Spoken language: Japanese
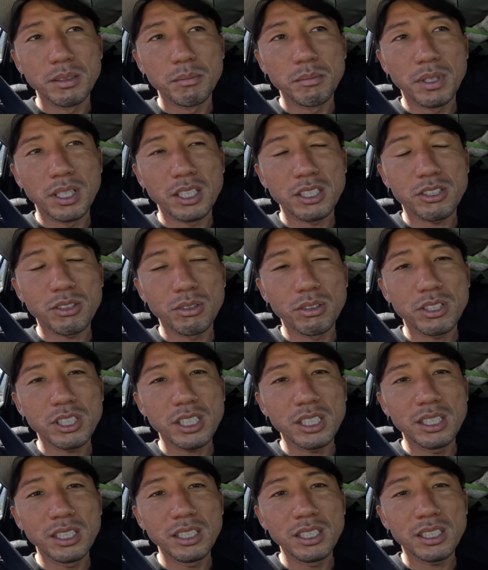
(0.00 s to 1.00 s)
まあ正
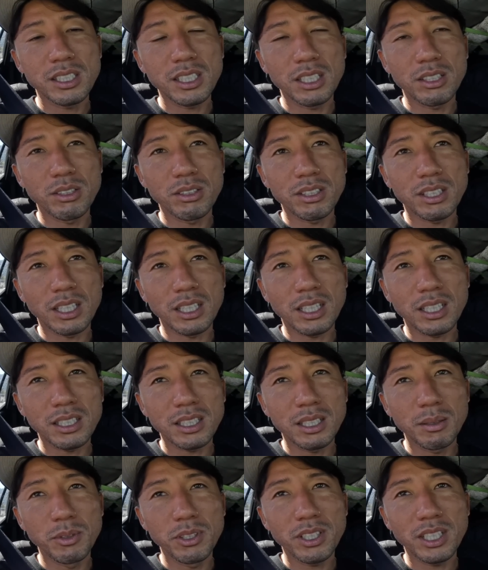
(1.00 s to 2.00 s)
直インサイドで戦っ
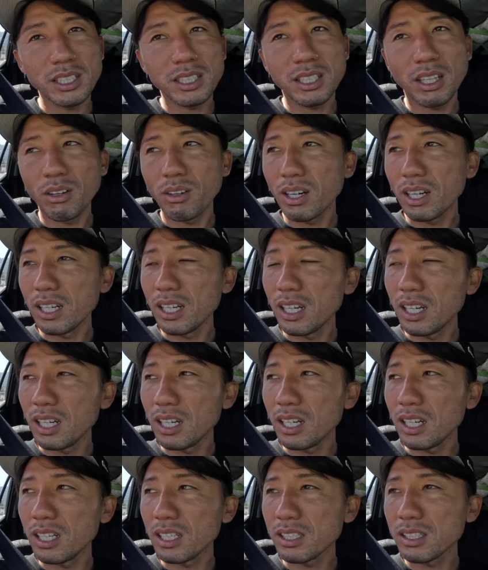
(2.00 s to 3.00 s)
てもよかったのか
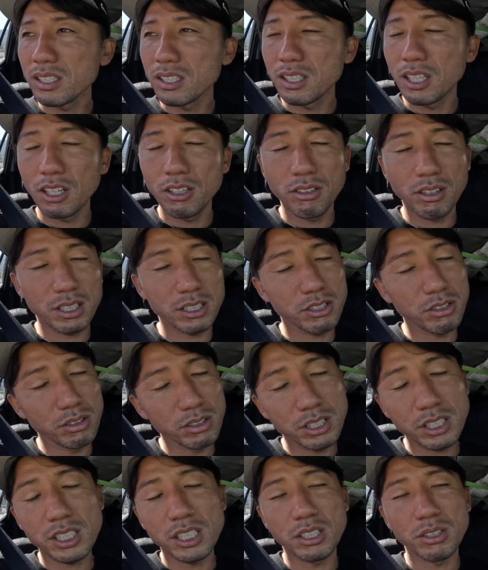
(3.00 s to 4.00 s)
なっていうのが
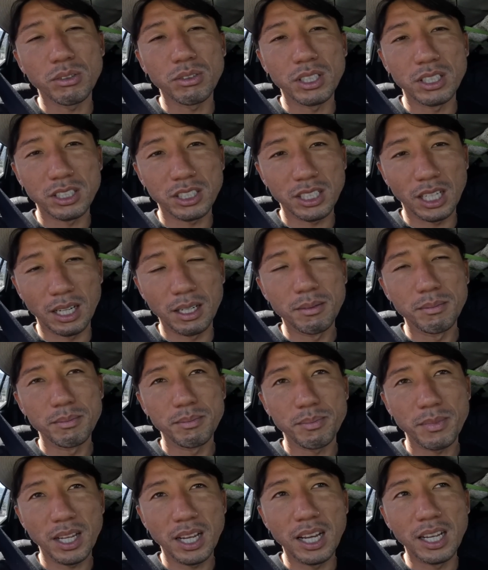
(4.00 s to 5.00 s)
正直なとこでした。
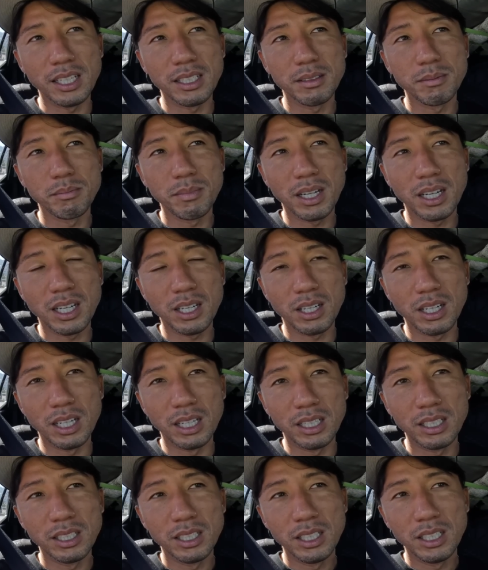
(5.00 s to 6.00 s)
はい。
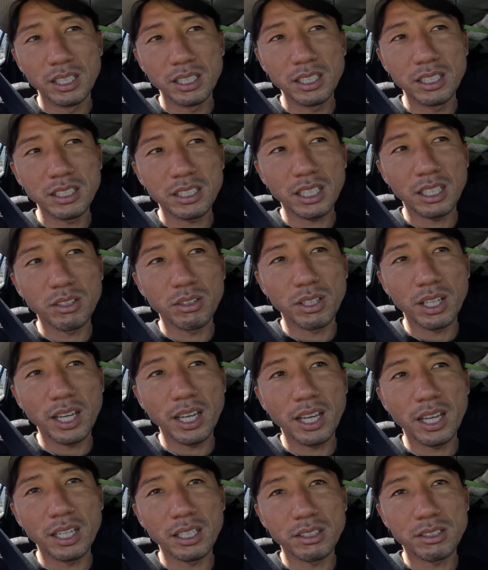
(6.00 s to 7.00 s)
まあ、インサイド
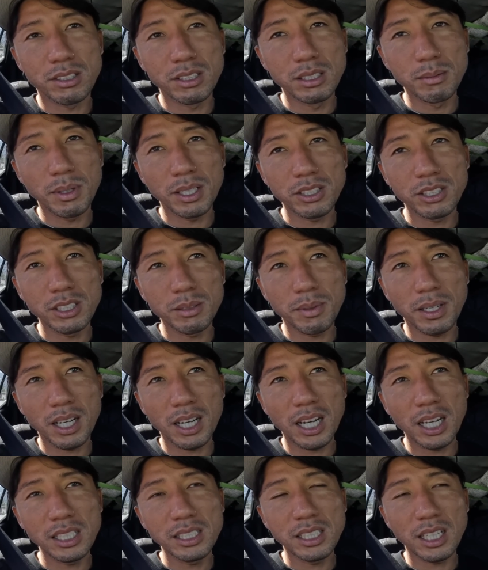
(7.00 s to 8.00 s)
で2
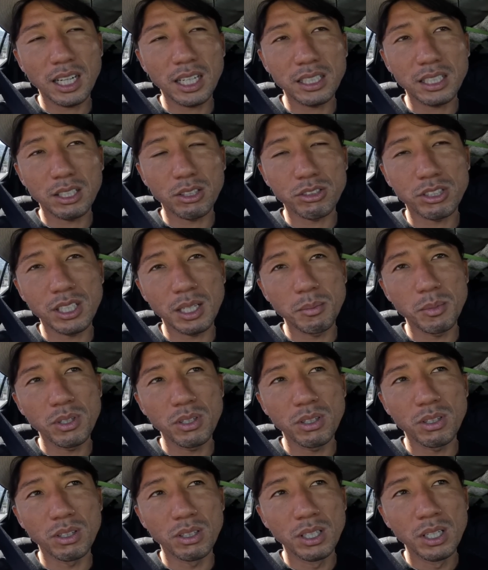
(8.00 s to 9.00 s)
マニューバー入んなかったとして
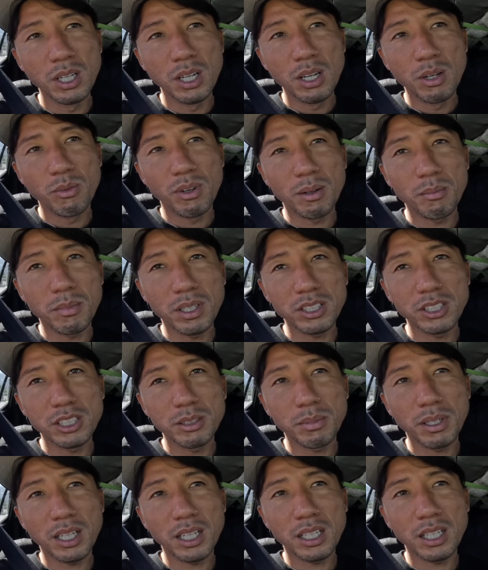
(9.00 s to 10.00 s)
も、1
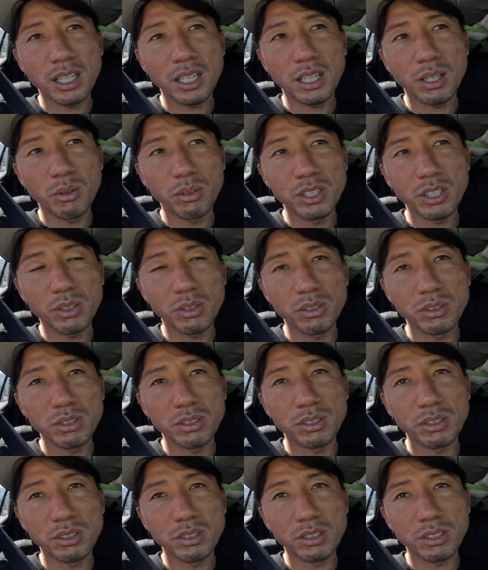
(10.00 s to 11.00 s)
マニューバーを2
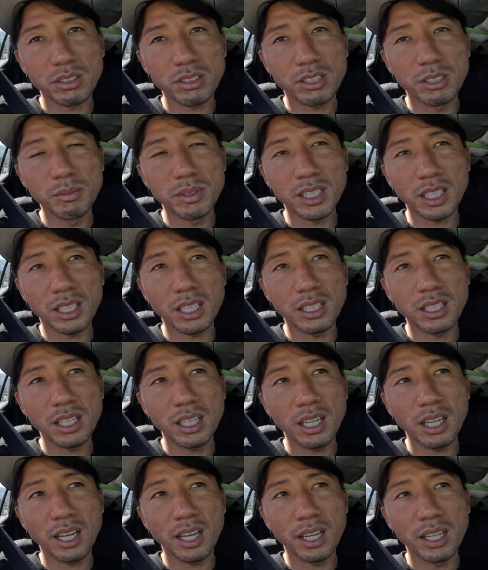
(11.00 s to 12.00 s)
本組み立て
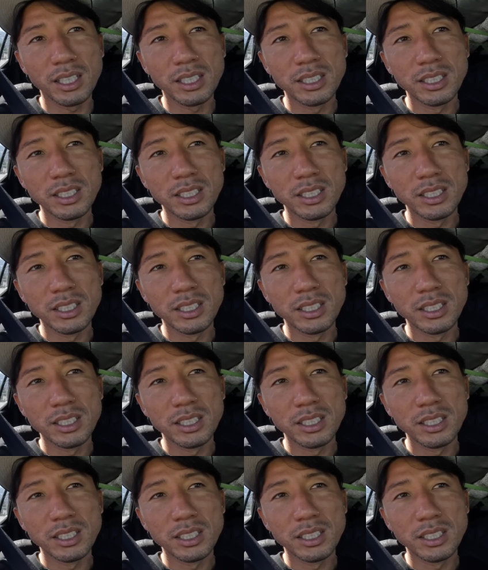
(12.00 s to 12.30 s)
て、